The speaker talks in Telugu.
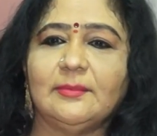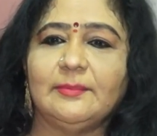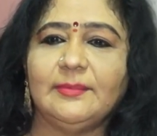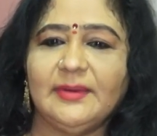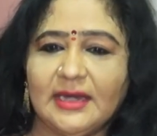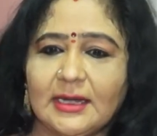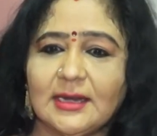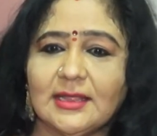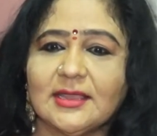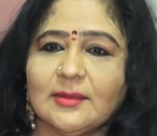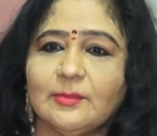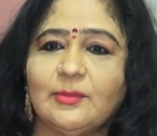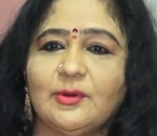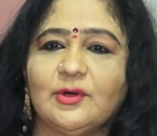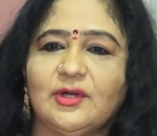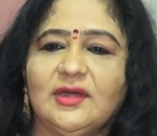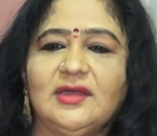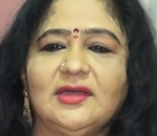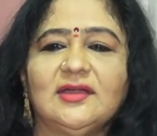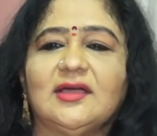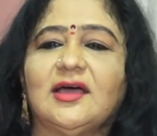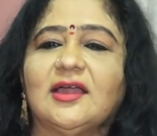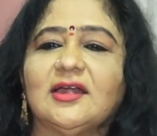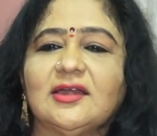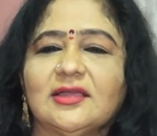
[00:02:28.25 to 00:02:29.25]
పెళ్ళికి బొట్టి
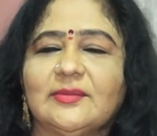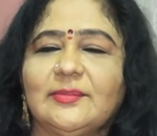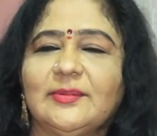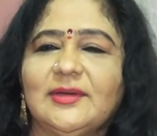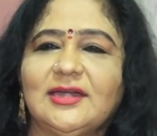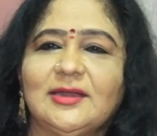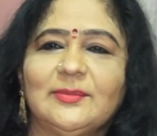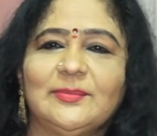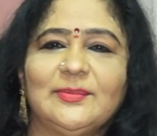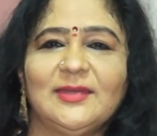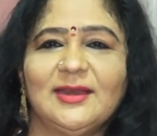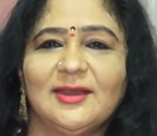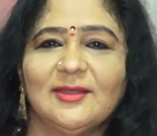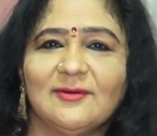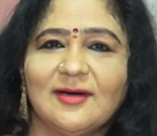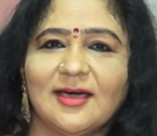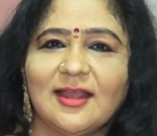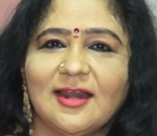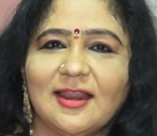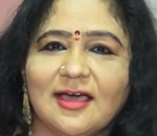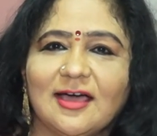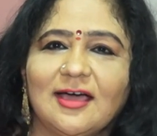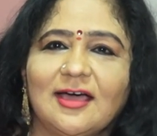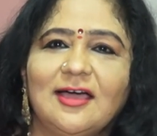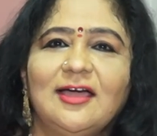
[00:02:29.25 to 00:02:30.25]
కాటికి పెట్టి
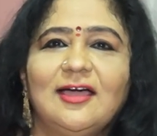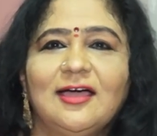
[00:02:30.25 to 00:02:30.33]
పిలవాలా